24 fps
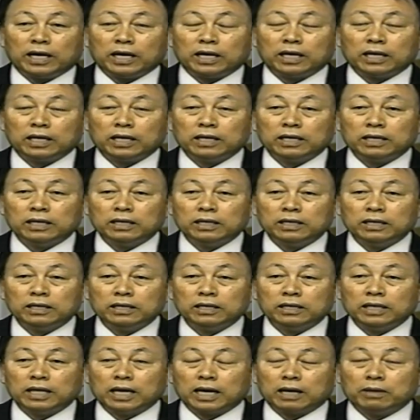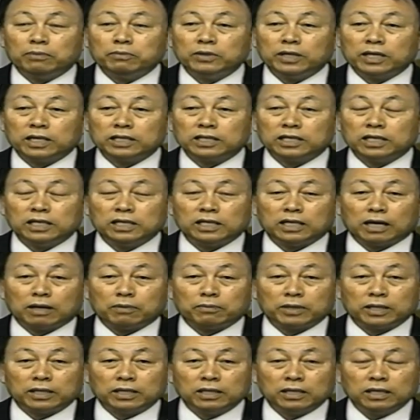这样的想法一定是从我们
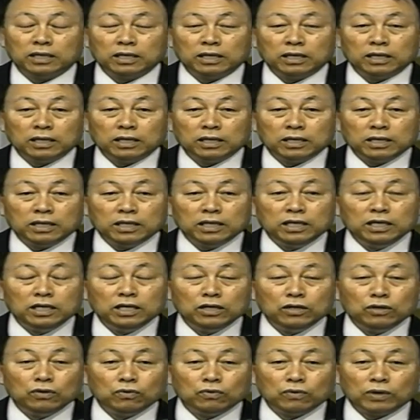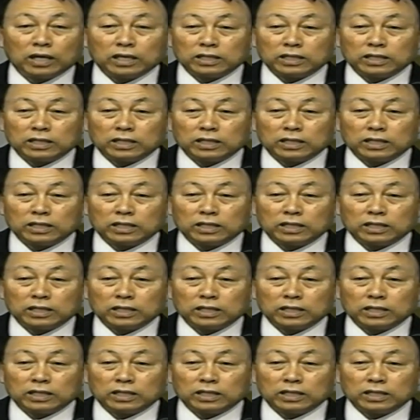心里涌出来的。